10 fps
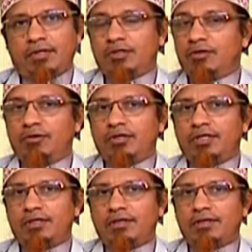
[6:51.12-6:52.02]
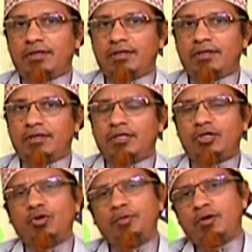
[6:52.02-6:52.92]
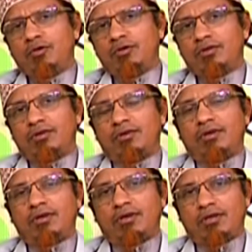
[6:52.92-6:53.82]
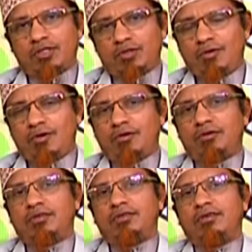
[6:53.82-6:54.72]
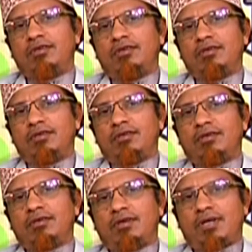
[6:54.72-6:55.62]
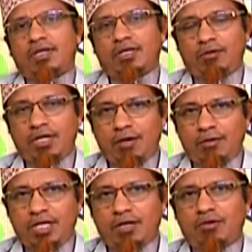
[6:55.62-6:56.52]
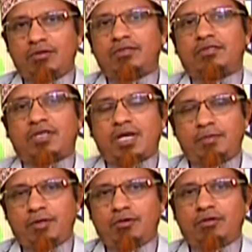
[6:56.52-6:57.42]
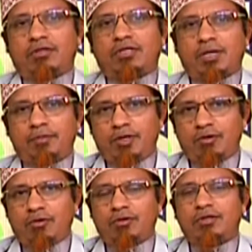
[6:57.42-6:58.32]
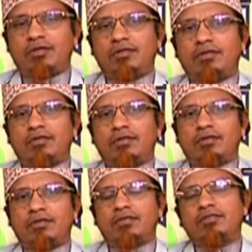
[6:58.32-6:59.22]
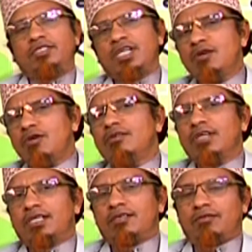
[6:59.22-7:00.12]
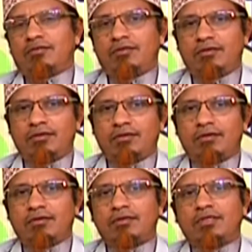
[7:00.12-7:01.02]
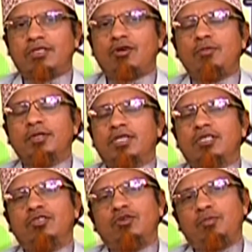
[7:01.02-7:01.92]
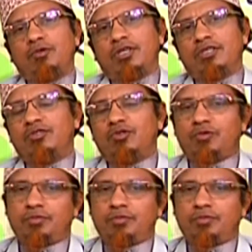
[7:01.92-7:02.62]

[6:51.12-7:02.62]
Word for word: এজন্যই নবী হন রসুল হন আল্লাহর অলিয়া উলিয়া হন সাহাবি হন তাবি হন যেই হন না কেন তওবা তার জন্য অপরিহার্য